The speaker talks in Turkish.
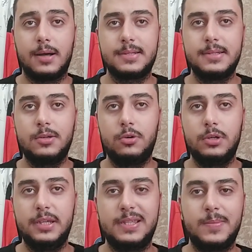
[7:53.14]
Aslında
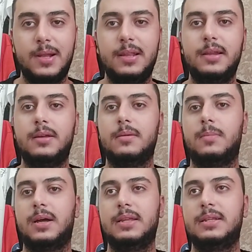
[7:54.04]
o ihtimalleri
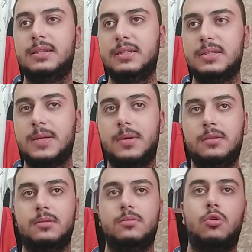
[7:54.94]
barındırdığınız
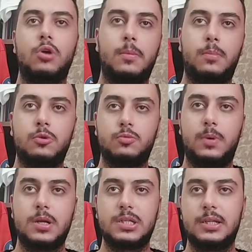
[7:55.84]
zaman o yapboz
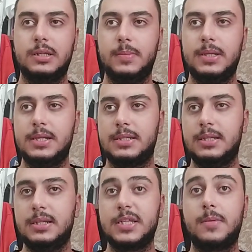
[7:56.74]
parçalarını
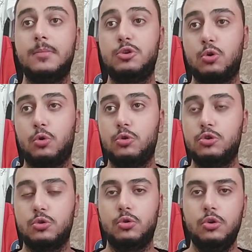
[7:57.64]
birleştirdiğiniz zaman birçok
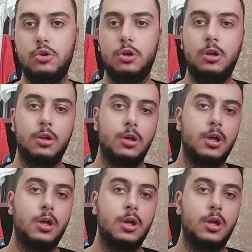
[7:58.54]
oyuncu uyuyor.